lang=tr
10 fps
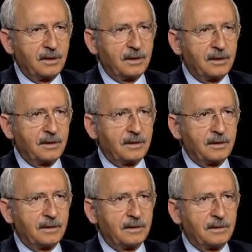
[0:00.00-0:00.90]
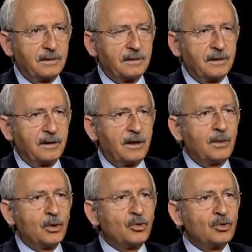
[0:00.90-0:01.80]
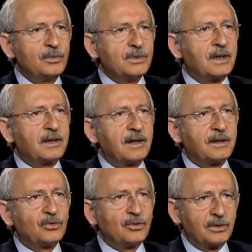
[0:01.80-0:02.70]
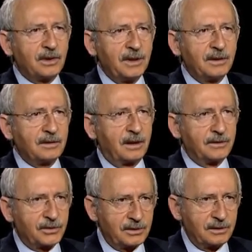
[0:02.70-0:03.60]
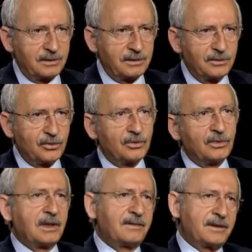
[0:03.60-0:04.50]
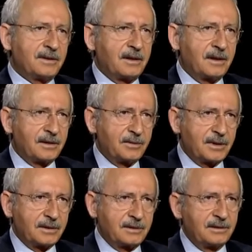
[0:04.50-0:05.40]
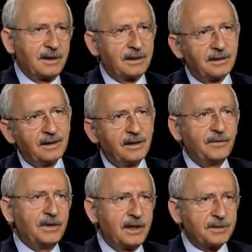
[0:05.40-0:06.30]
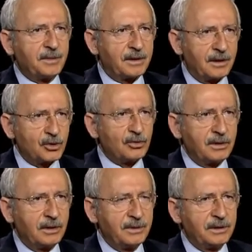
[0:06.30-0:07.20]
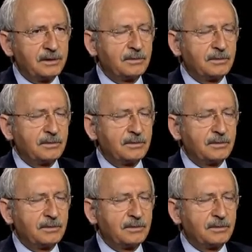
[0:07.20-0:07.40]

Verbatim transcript: E, ama kurum zarar ediyor demek yanlıştır. Çünkü devlet zarar etmez. Yani finansman açığı olabilir.